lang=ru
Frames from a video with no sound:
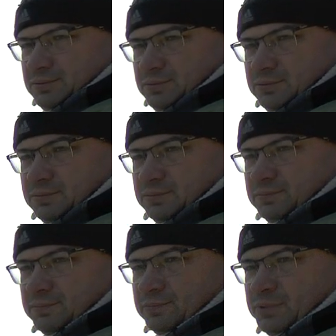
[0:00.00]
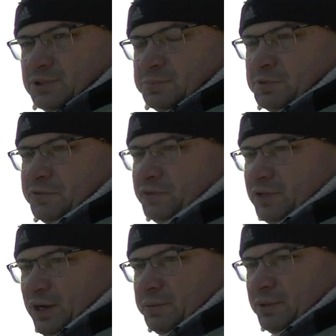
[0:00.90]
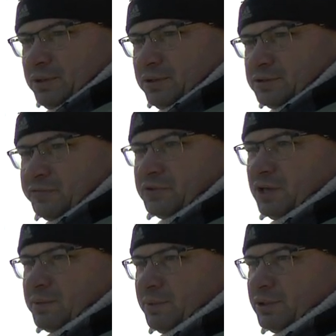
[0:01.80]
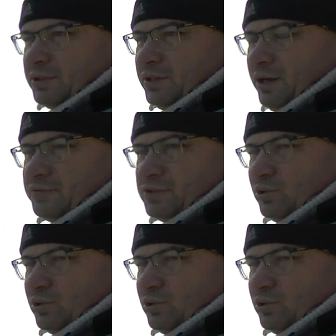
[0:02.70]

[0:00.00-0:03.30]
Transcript: Ну, в принципе, с фидерами, с фидером один я, все